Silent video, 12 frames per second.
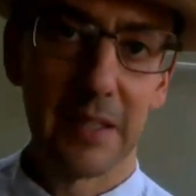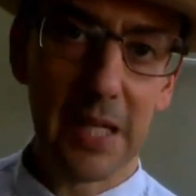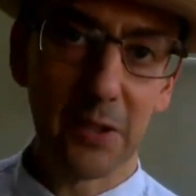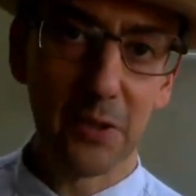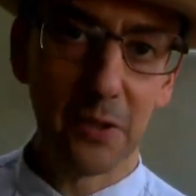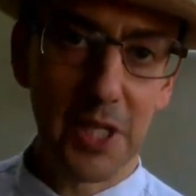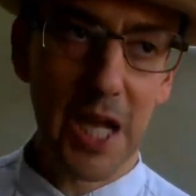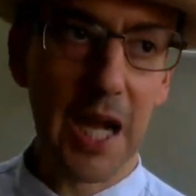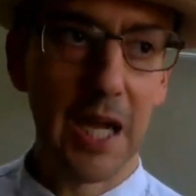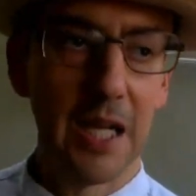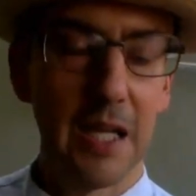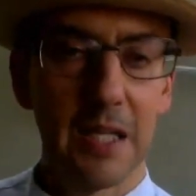tanto
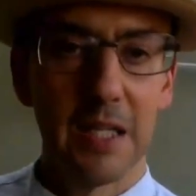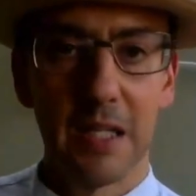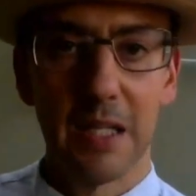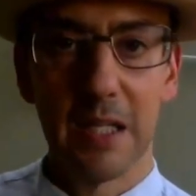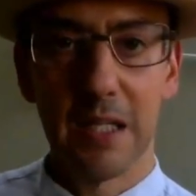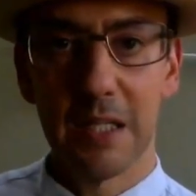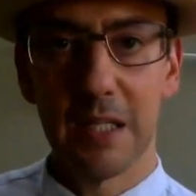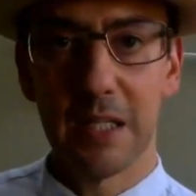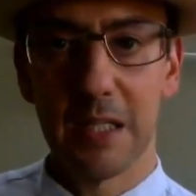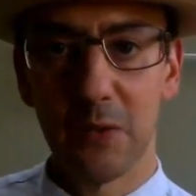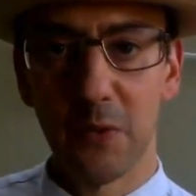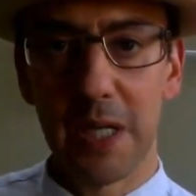già
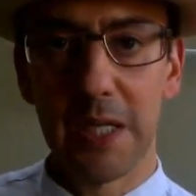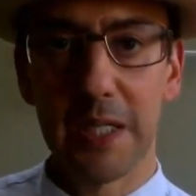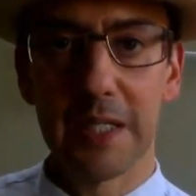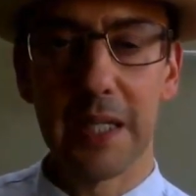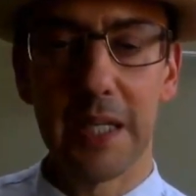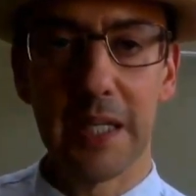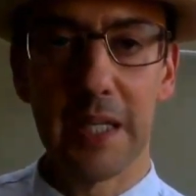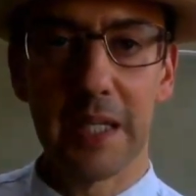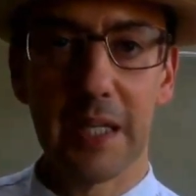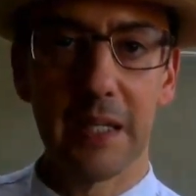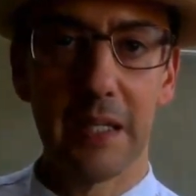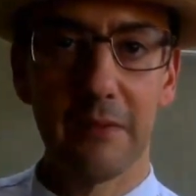eh, quelli
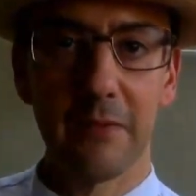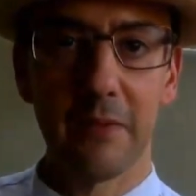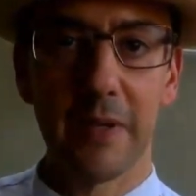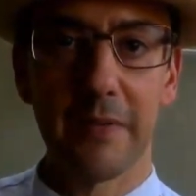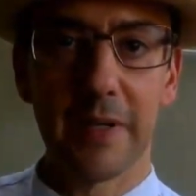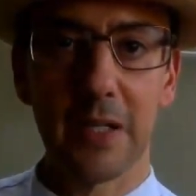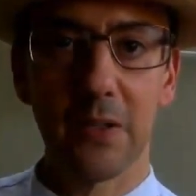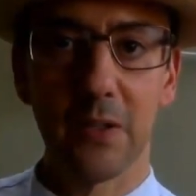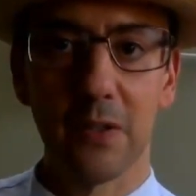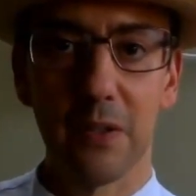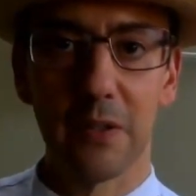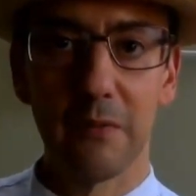che
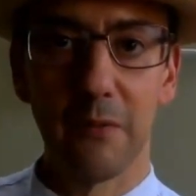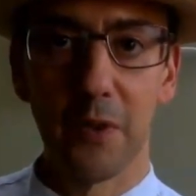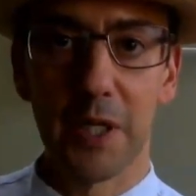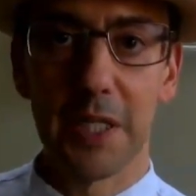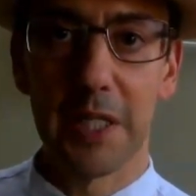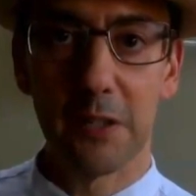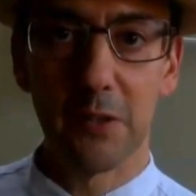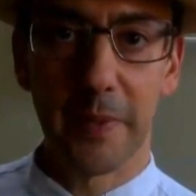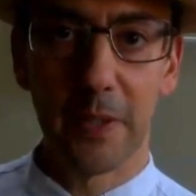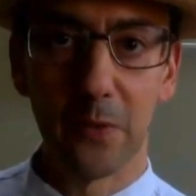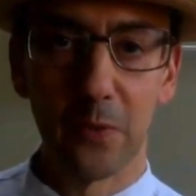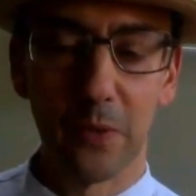vivevano in florida
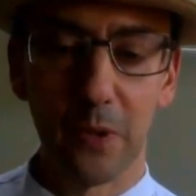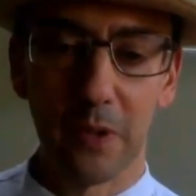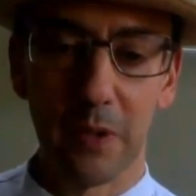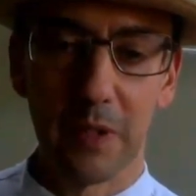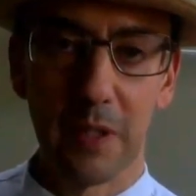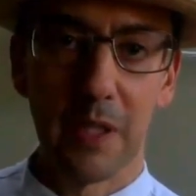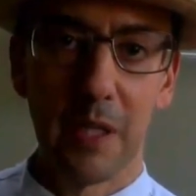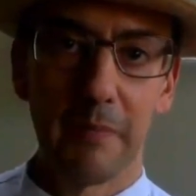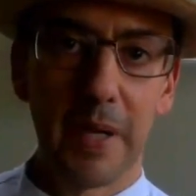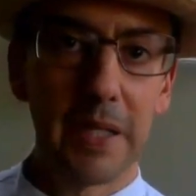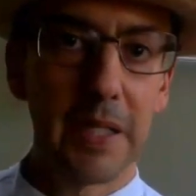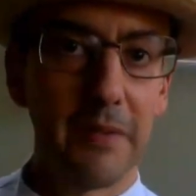soprattutto
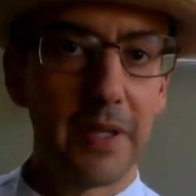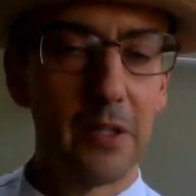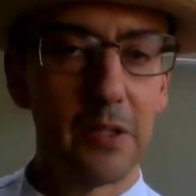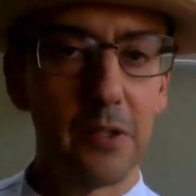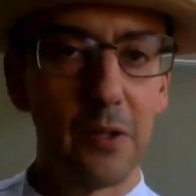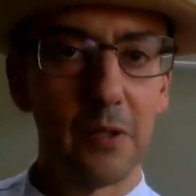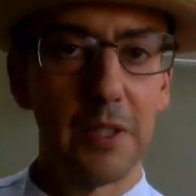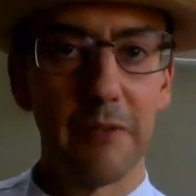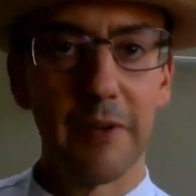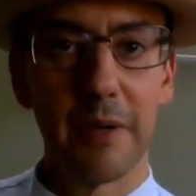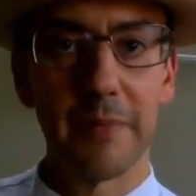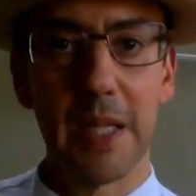mandavano i soldi
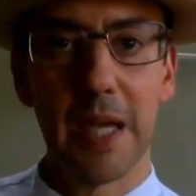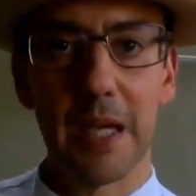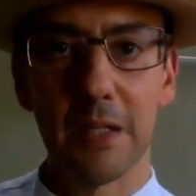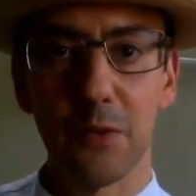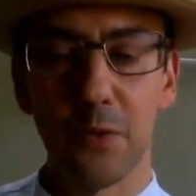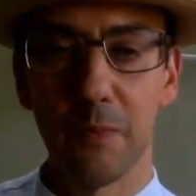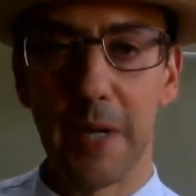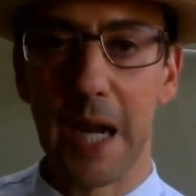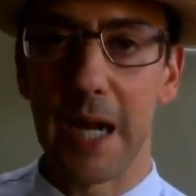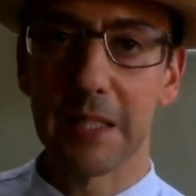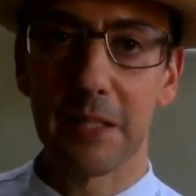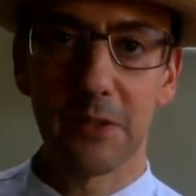ai familiari in
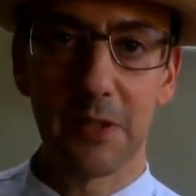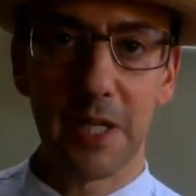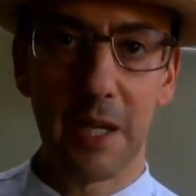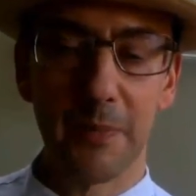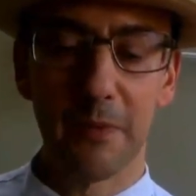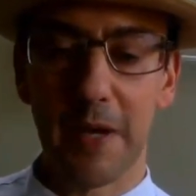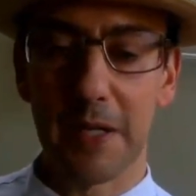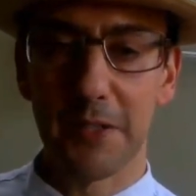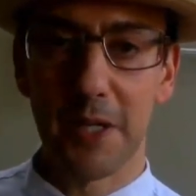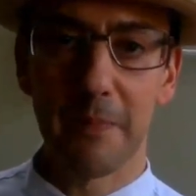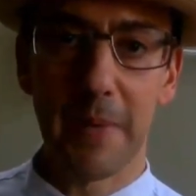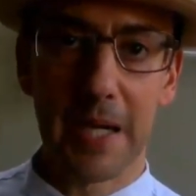cuba adesso sarà più
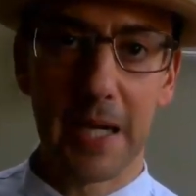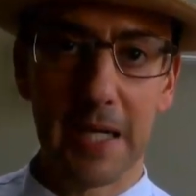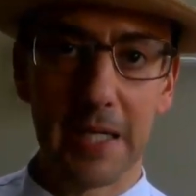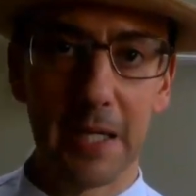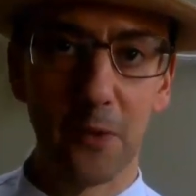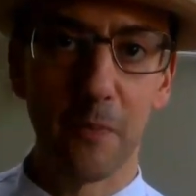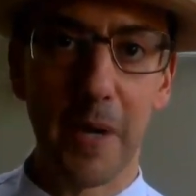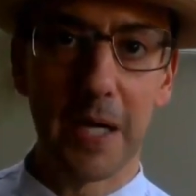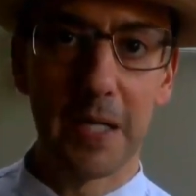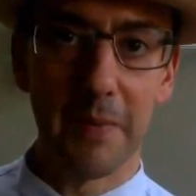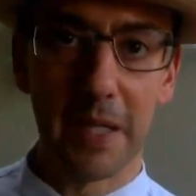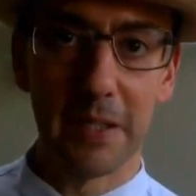facile magari che i
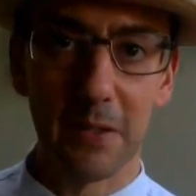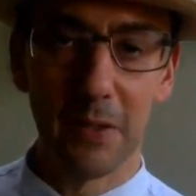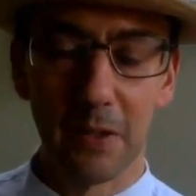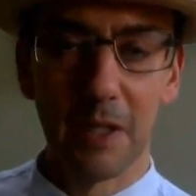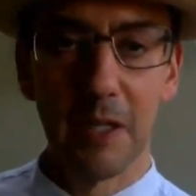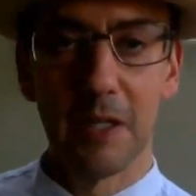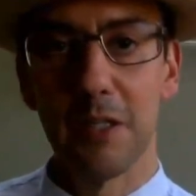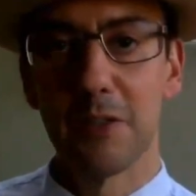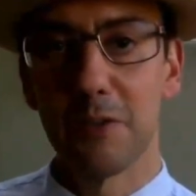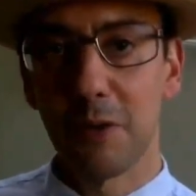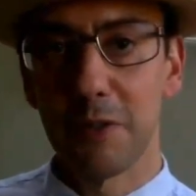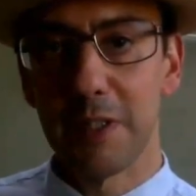cubani mandino i
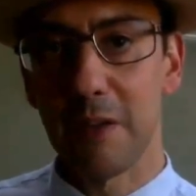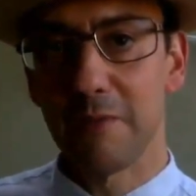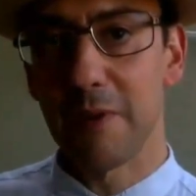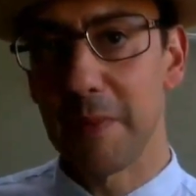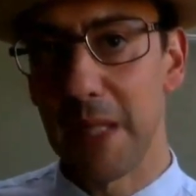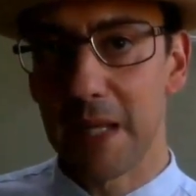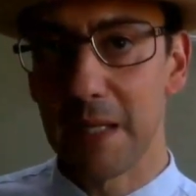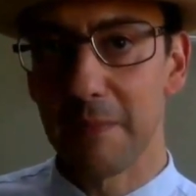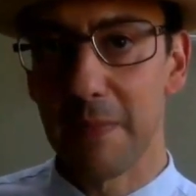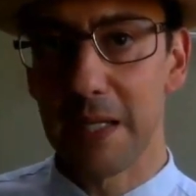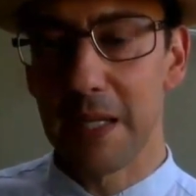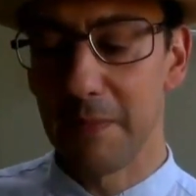soldi ai familiari in
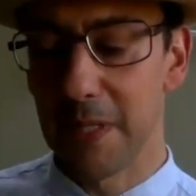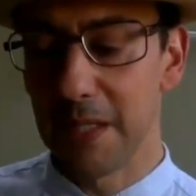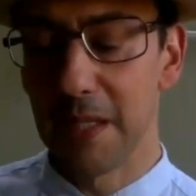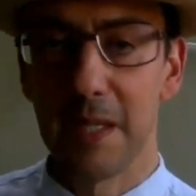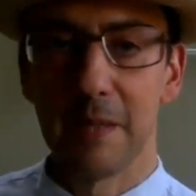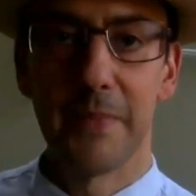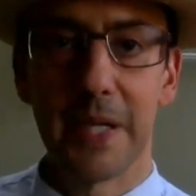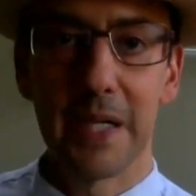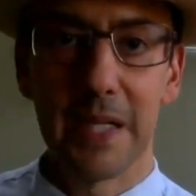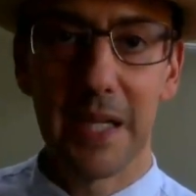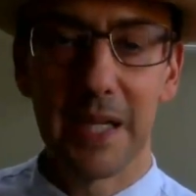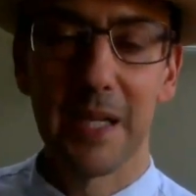miami
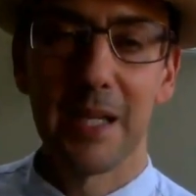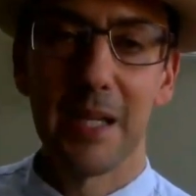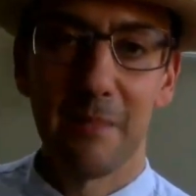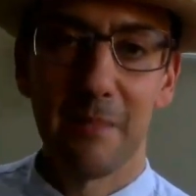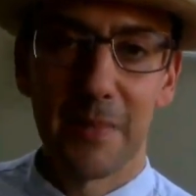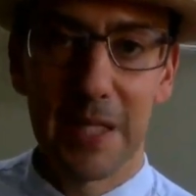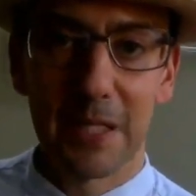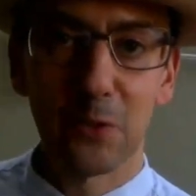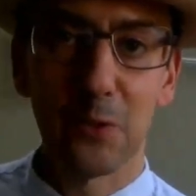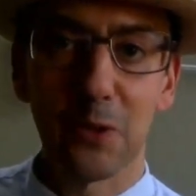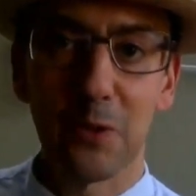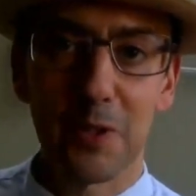perché perché in
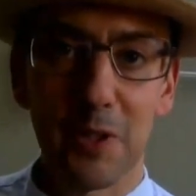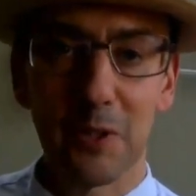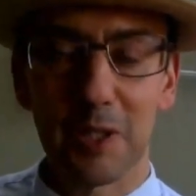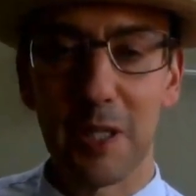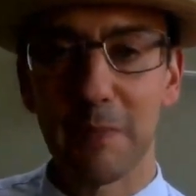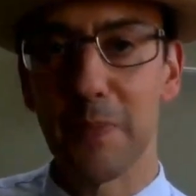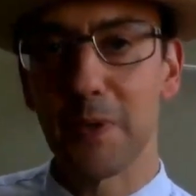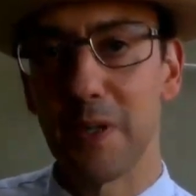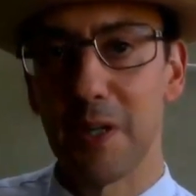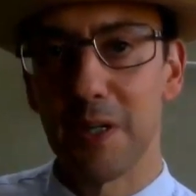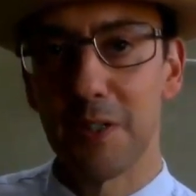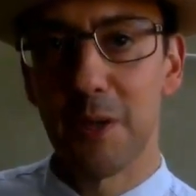tutto questo
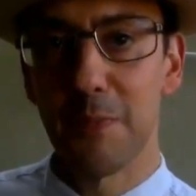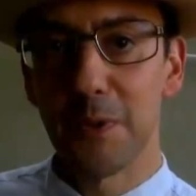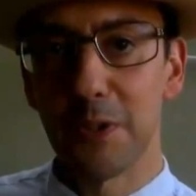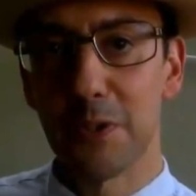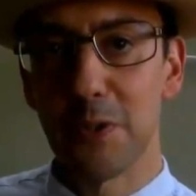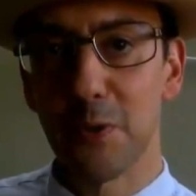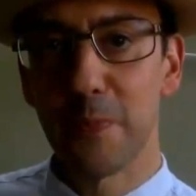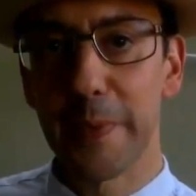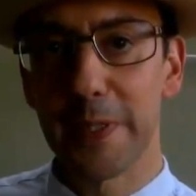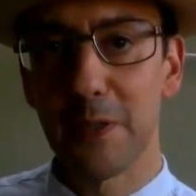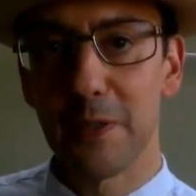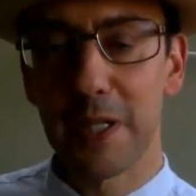tempo c'è più
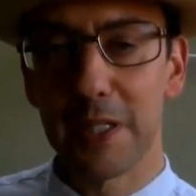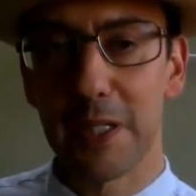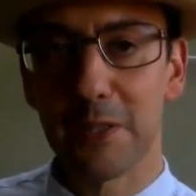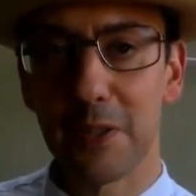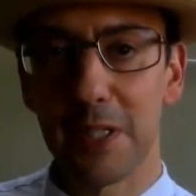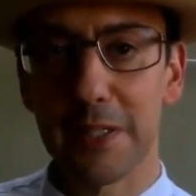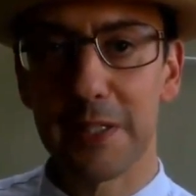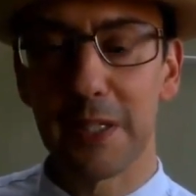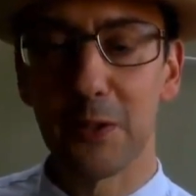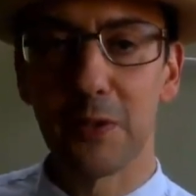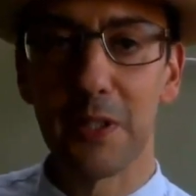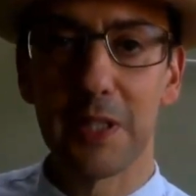disoccupazione adesso negli
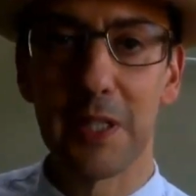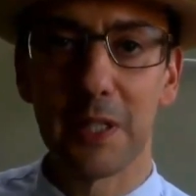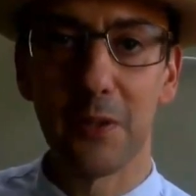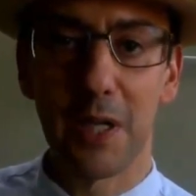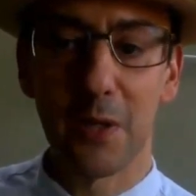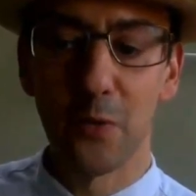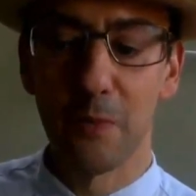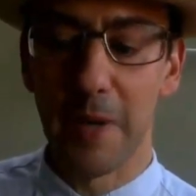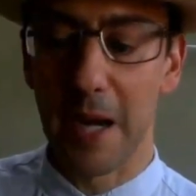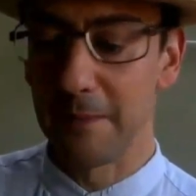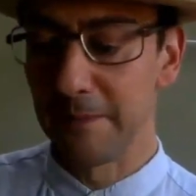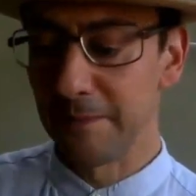stati uniti che non a
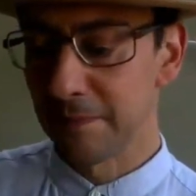cuba